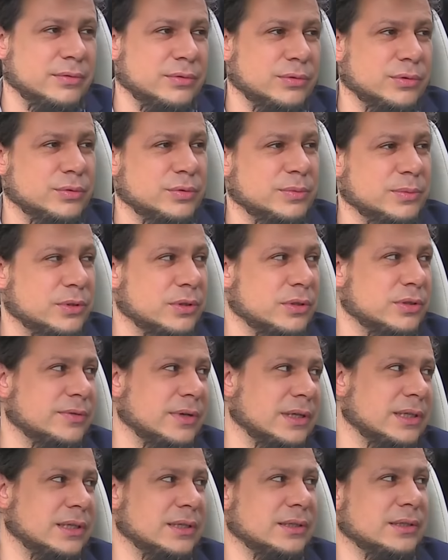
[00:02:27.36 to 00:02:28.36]
wrócił z Mistrzostw
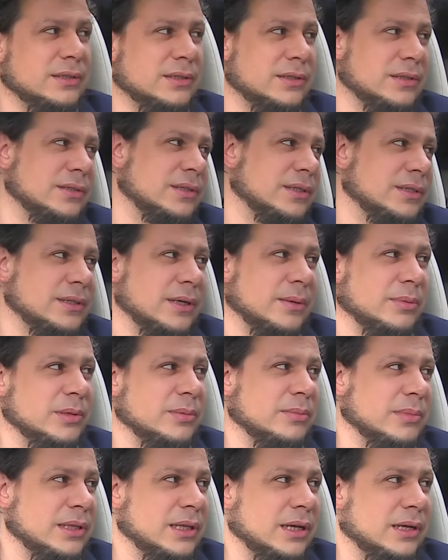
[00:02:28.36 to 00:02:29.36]
Świata mhm. z, ze
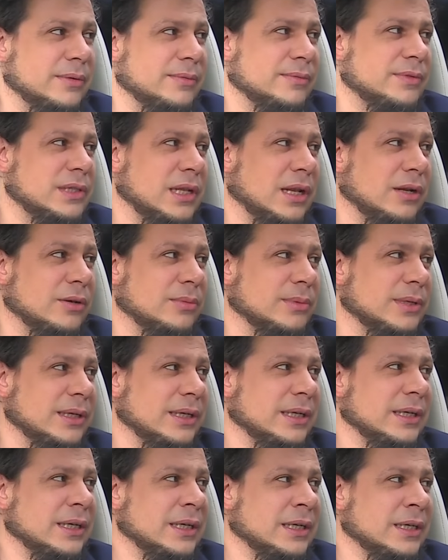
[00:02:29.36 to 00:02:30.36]
srebrnym medalem w slalomie
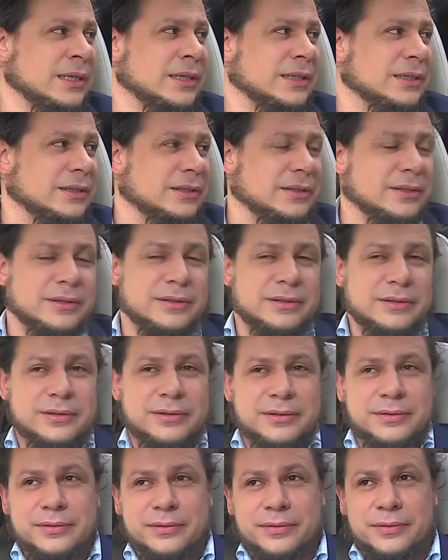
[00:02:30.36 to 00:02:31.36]

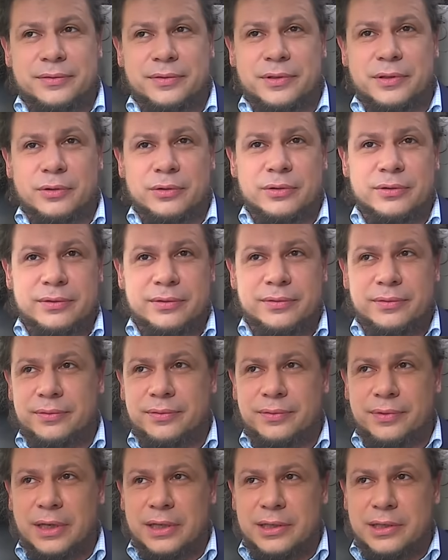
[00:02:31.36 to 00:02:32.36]
w,
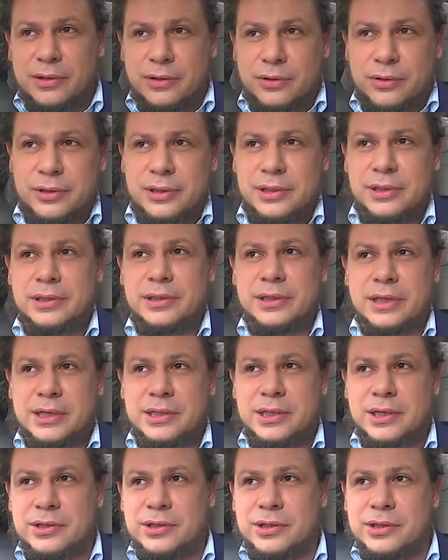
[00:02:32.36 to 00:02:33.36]
w kategorii
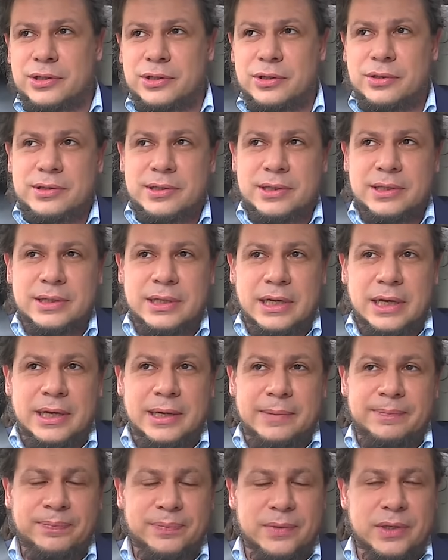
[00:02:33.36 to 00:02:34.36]
narciarzy jeżdżących
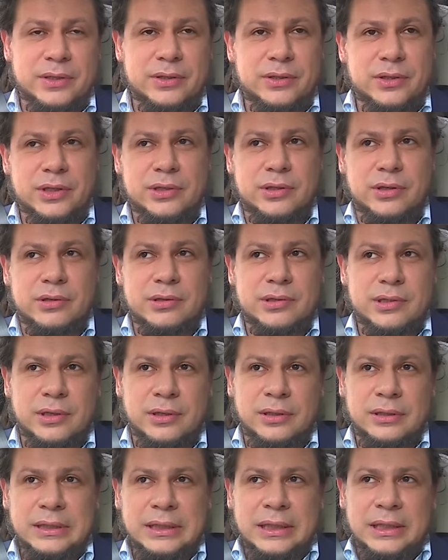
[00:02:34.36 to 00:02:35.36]
na
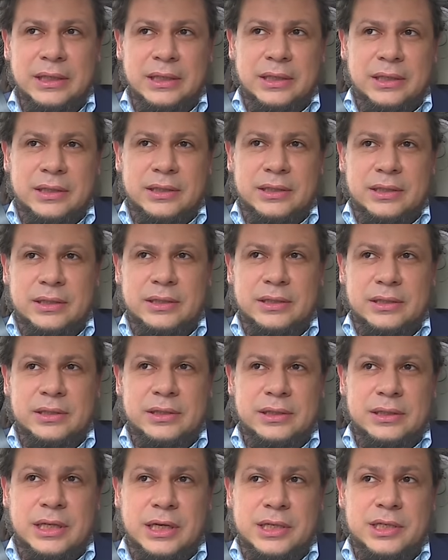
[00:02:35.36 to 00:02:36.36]
siedząco.
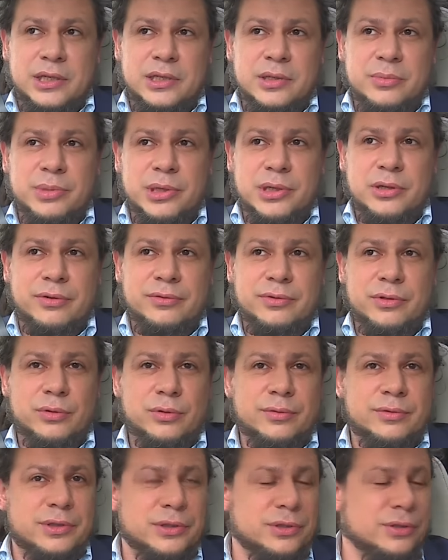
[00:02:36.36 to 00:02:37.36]
E, Narciarze biegowi
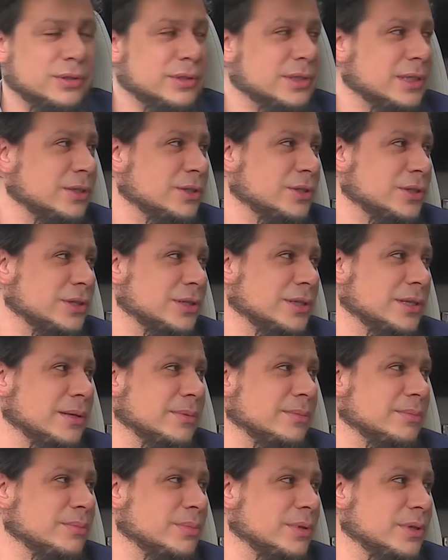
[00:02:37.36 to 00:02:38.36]
również dostarczyli
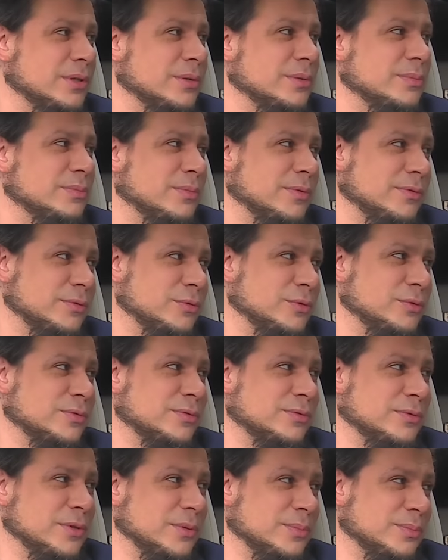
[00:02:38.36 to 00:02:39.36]
nam e,
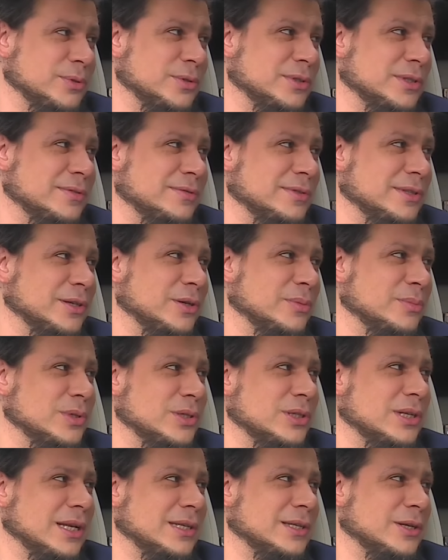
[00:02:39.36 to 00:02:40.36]
powodów mhm. do pozytywnego
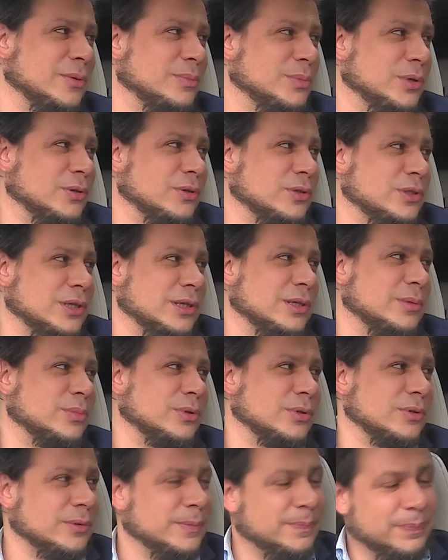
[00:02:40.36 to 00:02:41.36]
myślenia o Pyeongchang,
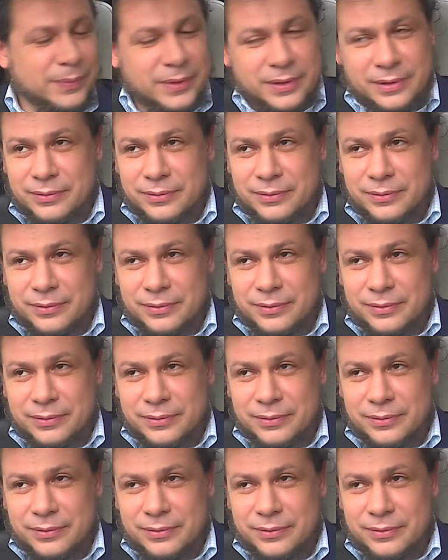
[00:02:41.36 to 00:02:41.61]
bo mm,